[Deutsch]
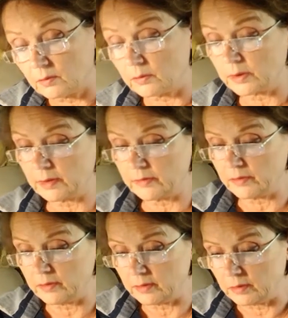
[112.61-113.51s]
Und als
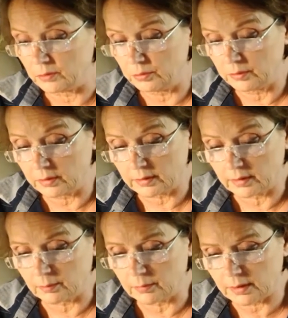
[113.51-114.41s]
sie in die Küche
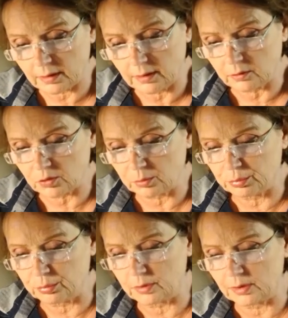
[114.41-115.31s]
kamen, lag
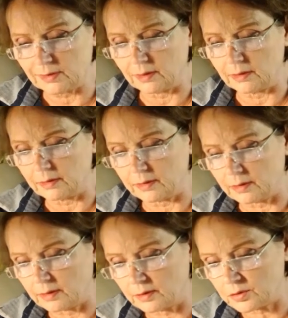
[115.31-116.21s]
Aschenputtel da in
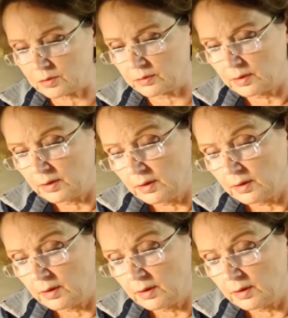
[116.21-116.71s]
der Asche